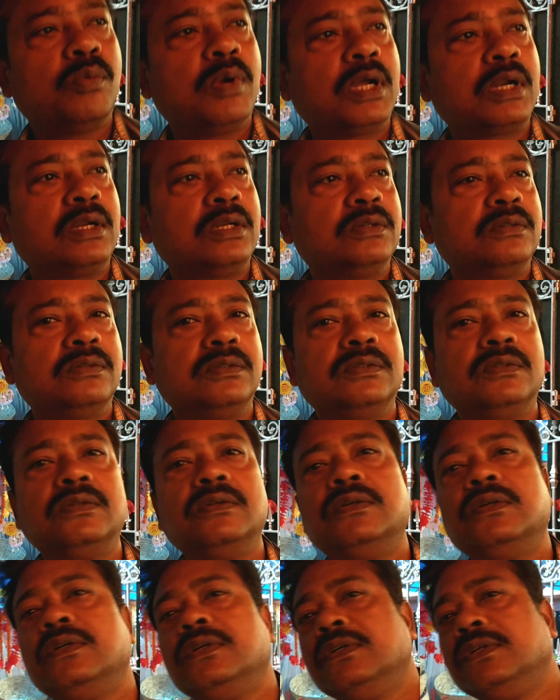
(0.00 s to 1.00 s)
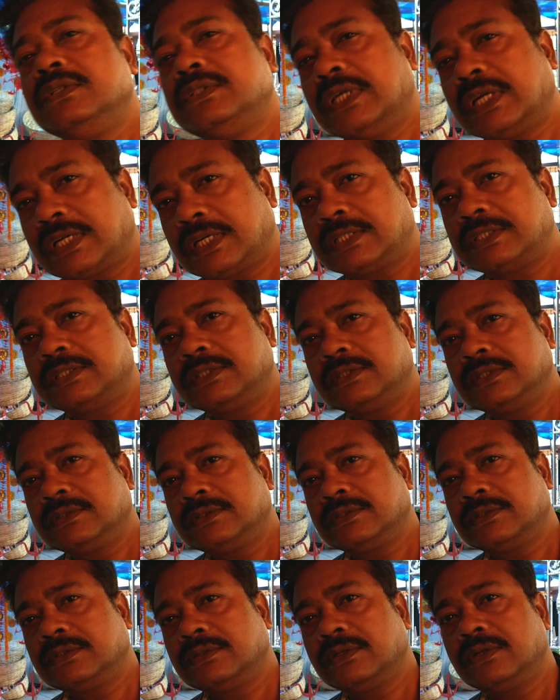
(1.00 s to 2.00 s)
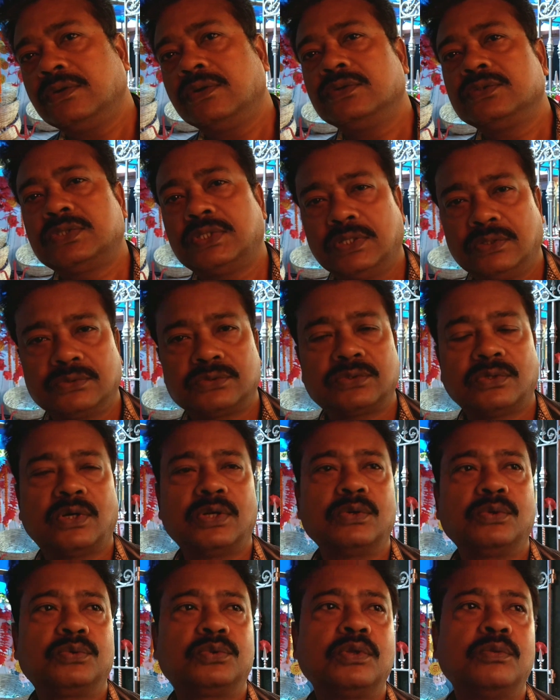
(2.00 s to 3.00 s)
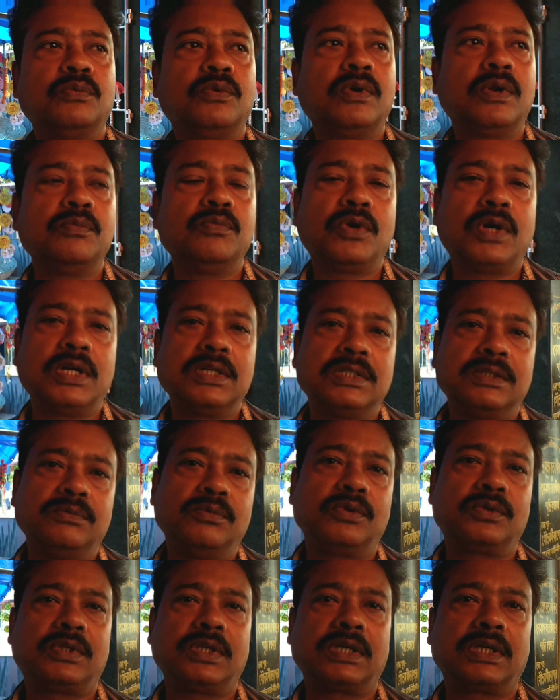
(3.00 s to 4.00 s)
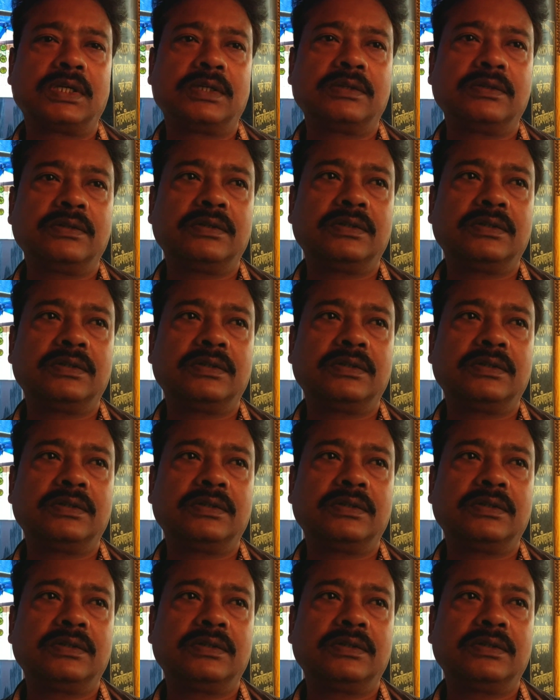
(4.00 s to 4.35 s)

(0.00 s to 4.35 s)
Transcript: কুমার চ্যাটার্জি মুখার্জি সে সরি উত্তম কুমার মুখার্জির মুখ থেকে